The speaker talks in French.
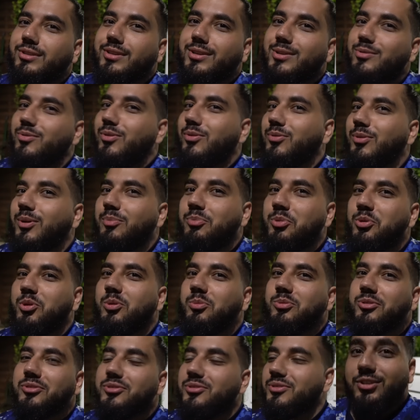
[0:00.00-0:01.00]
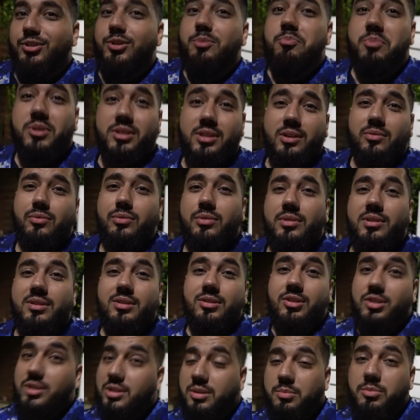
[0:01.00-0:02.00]
Italie, il va y avoir un peu d'ambiance. Je viens de passer à
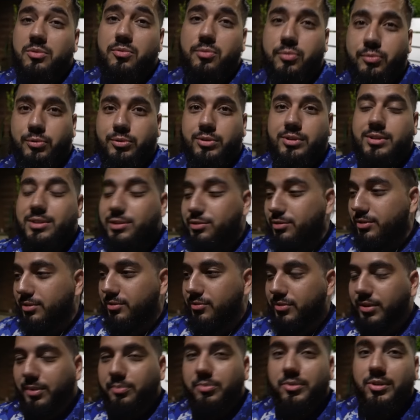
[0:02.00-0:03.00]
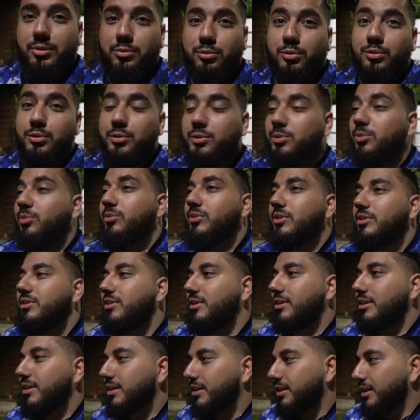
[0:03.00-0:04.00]
Venise. J'ai jamais vu Venise. Je viens de faire un petit tour de
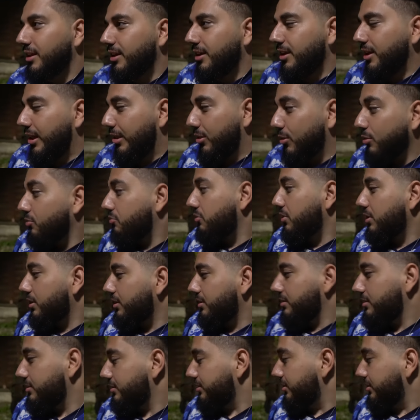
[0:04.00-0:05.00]
gondole. Donc voilà.